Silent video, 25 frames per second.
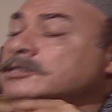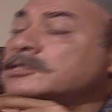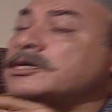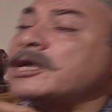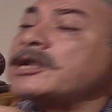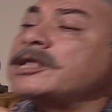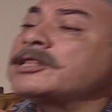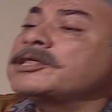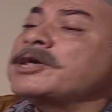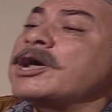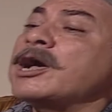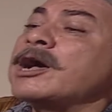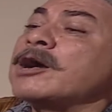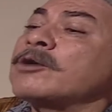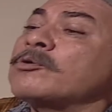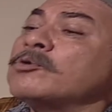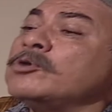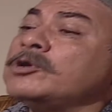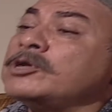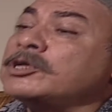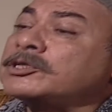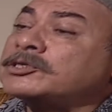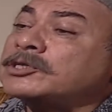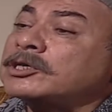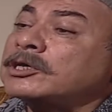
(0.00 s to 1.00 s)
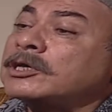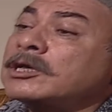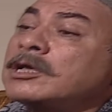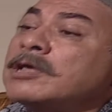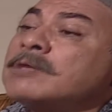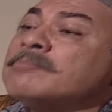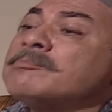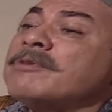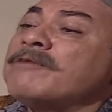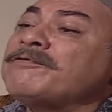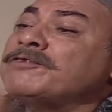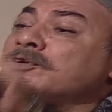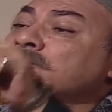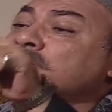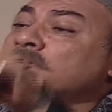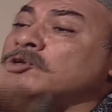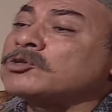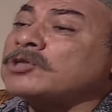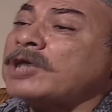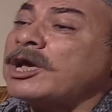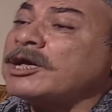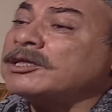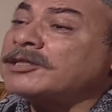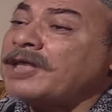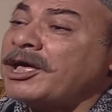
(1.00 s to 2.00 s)
صناديقها كلتها ما فيش
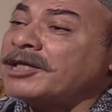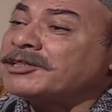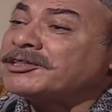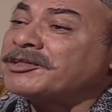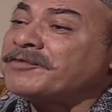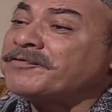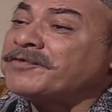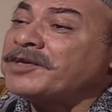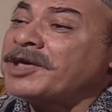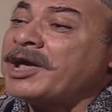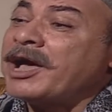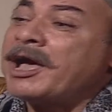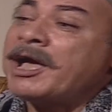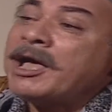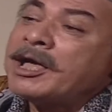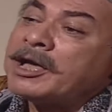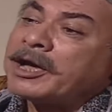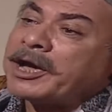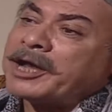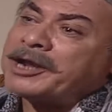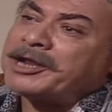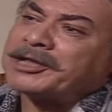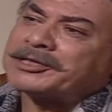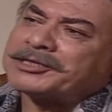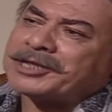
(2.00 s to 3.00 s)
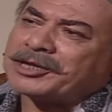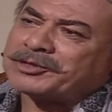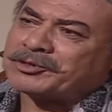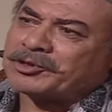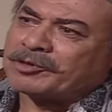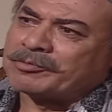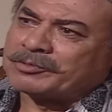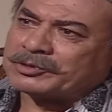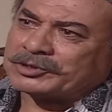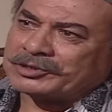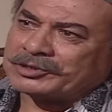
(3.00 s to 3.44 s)
صوت هيتحط فيها غير للدكتور